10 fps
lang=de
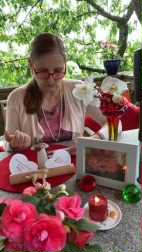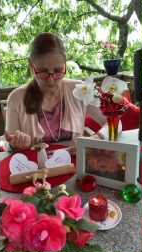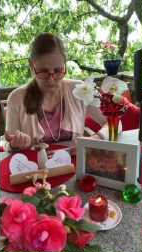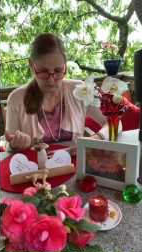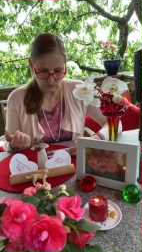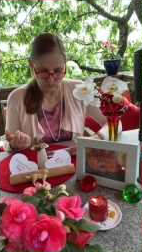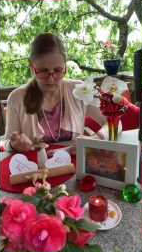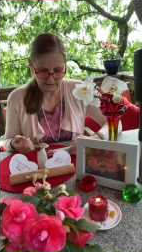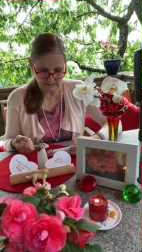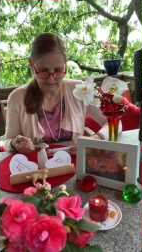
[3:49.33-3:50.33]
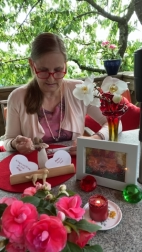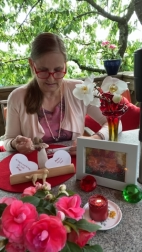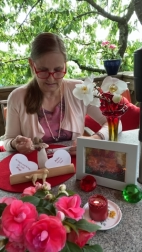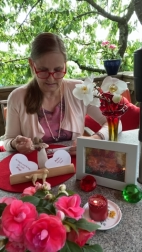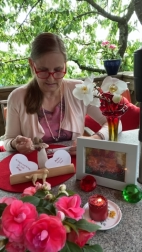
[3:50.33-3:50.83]
und
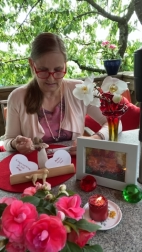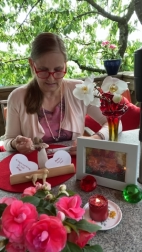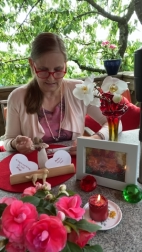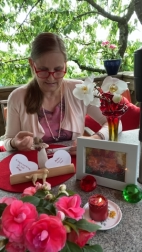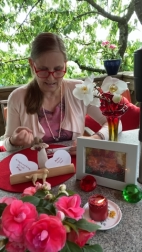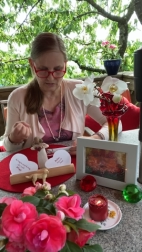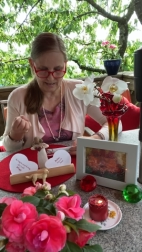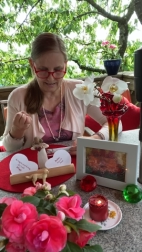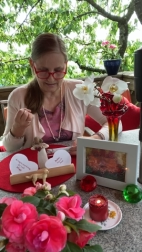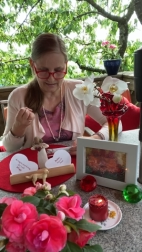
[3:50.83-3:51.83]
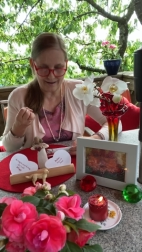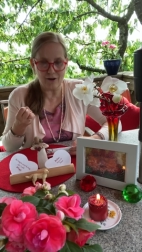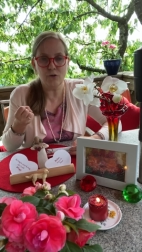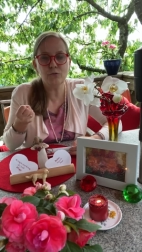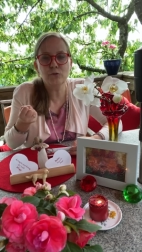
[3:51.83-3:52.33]
ist also ein
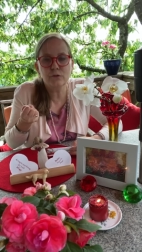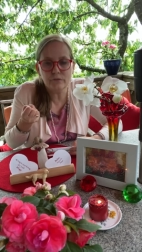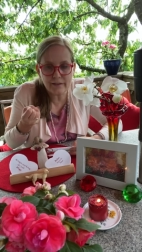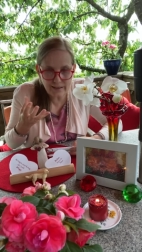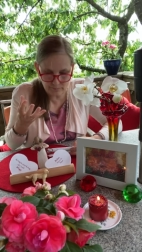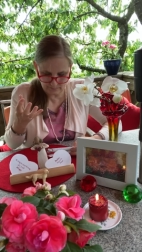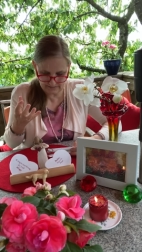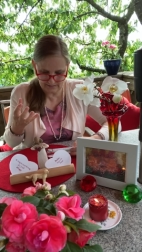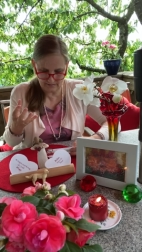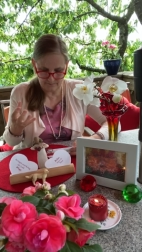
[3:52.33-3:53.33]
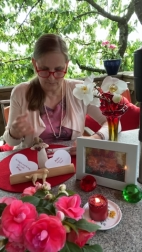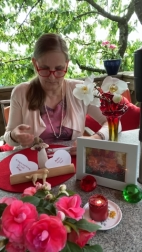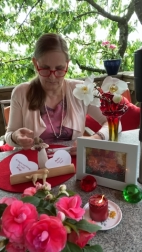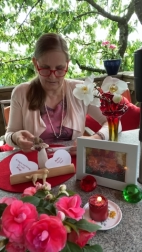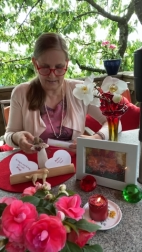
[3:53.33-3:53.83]
Aufquellmittel
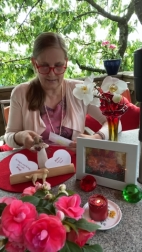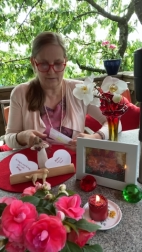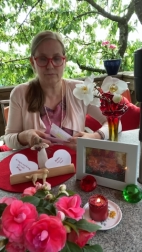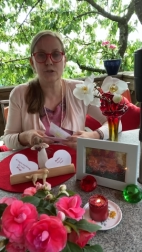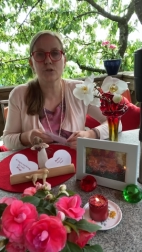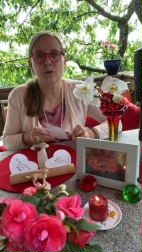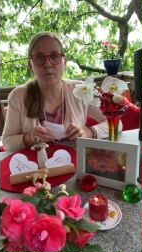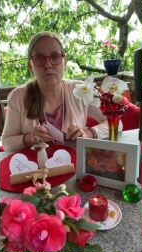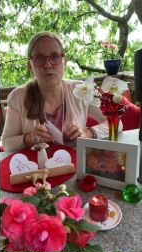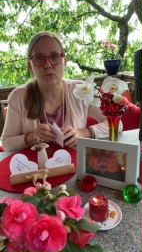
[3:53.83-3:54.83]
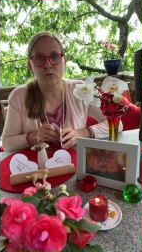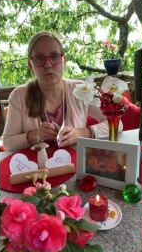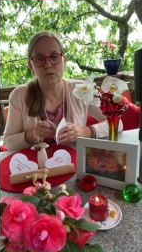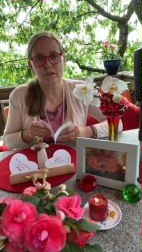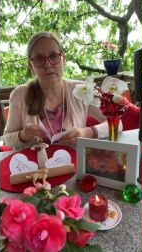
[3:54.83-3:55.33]
bei Verstopfung
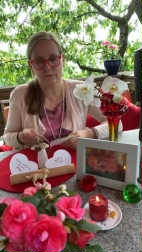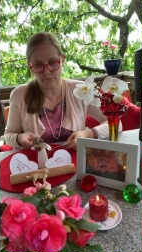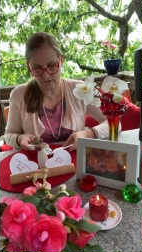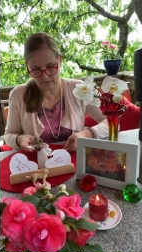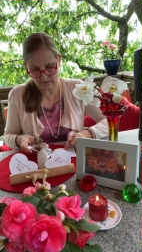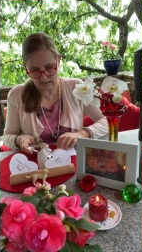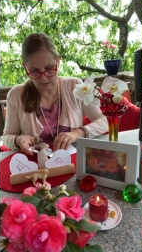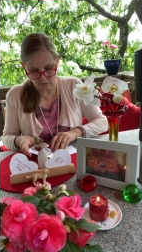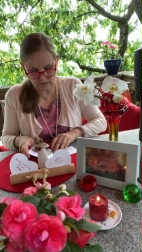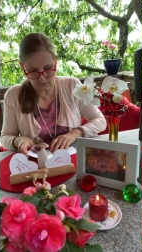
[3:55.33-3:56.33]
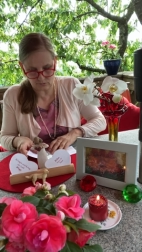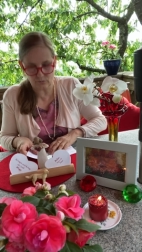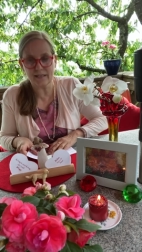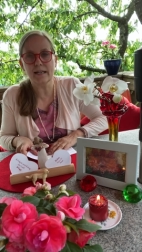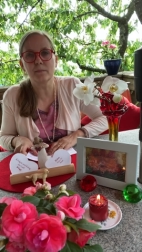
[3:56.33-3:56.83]
und führt dadurch zu
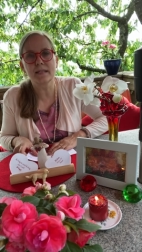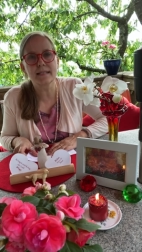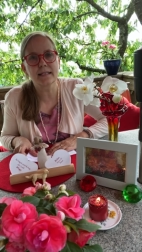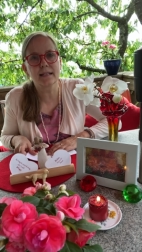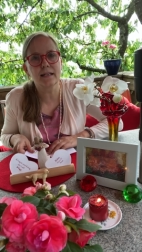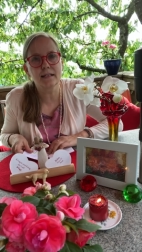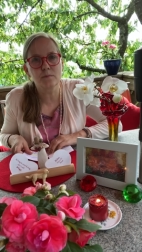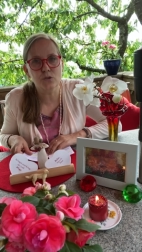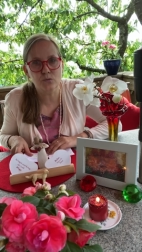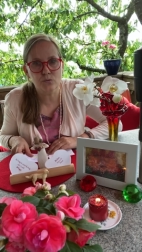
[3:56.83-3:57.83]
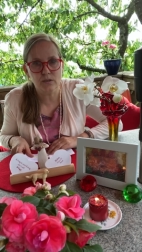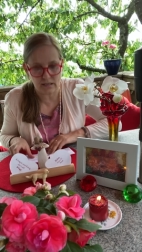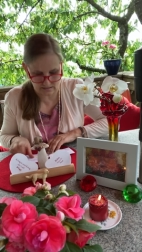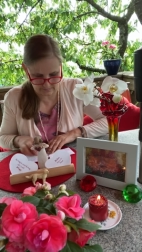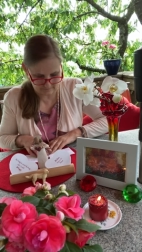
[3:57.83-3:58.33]
regelmäßigerem Stuhlgang.